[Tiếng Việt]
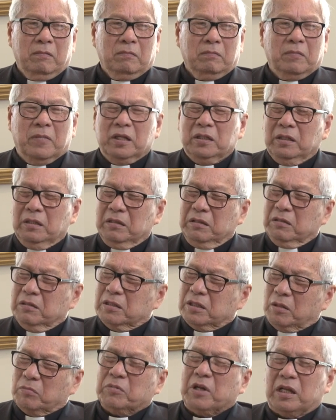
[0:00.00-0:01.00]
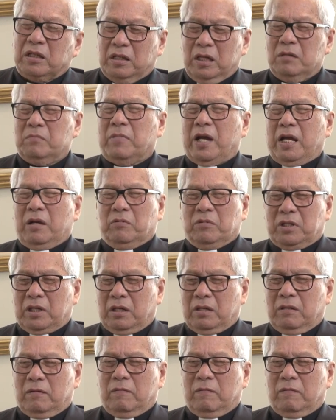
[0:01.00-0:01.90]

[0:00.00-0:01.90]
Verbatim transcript: bởi vì giữa sống và chết mà em không sợ